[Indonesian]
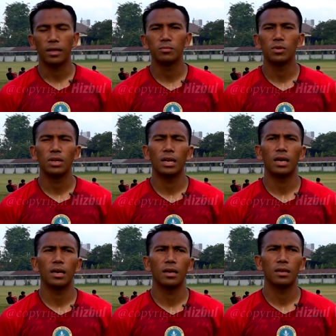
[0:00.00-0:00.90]

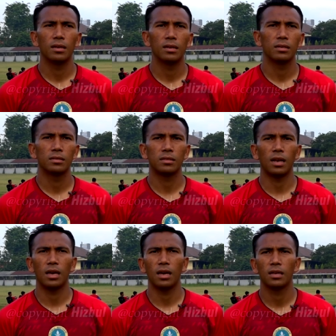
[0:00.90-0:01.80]
alhamdulillah
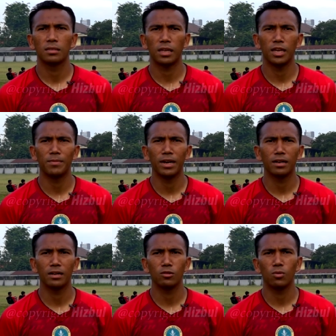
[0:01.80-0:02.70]
setelah saya
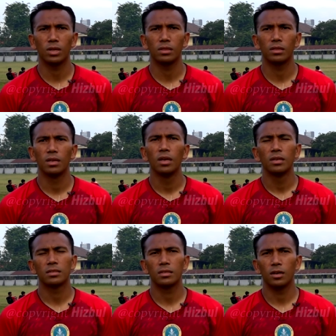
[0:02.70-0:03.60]
magang
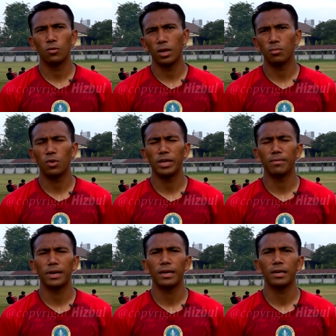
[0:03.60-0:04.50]
2005 2006